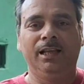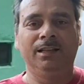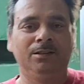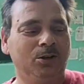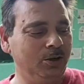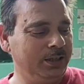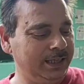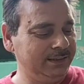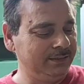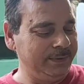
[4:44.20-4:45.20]
इन दो
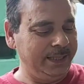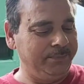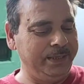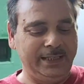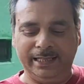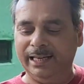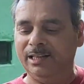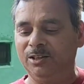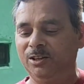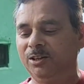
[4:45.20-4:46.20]
गन्स में बिग
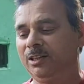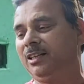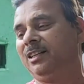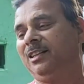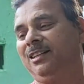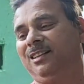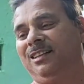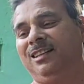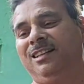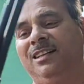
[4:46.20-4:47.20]
कैट और
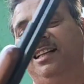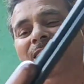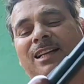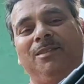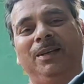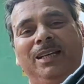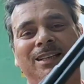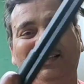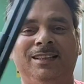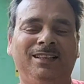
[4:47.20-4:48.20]
डायना में
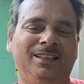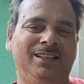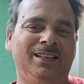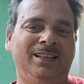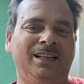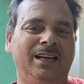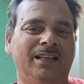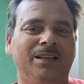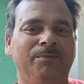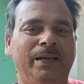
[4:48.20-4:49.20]
अगर
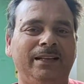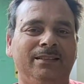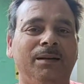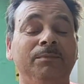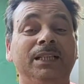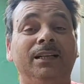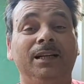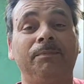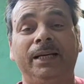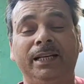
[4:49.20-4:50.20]
कंपैरिजन हम जहाँ
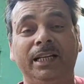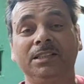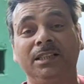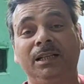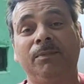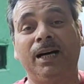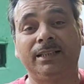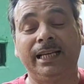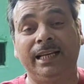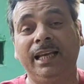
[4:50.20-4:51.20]
तक पेनिट्रेशन की
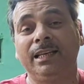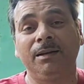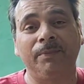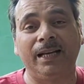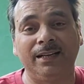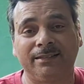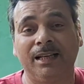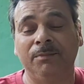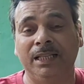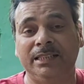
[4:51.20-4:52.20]
बात है एक ही पैलेट से
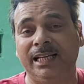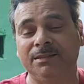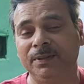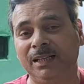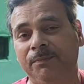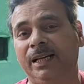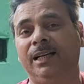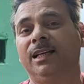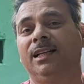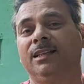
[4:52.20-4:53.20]
हमने जेएसबी का
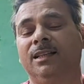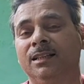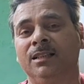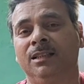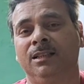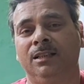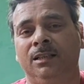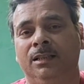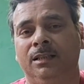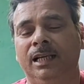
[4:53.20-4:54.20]
पैलेट डाला था
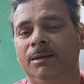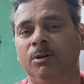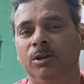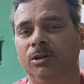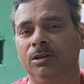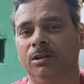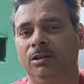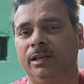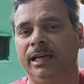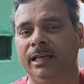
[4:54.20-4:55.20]
डायबोलो
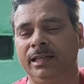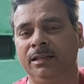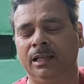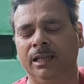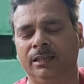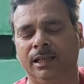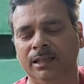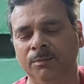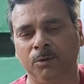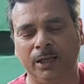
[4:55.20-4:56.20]
18
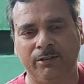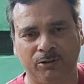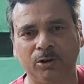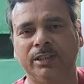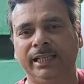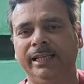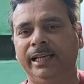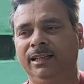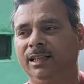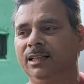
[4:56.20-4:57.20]
13.43
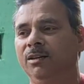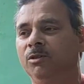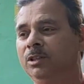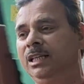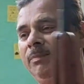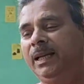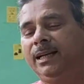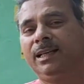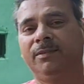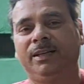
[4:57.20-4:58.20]
ग्रेन का था वो ये
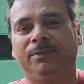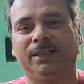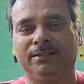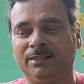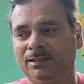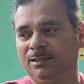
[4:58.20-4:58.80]
पैलेट है हमारे पास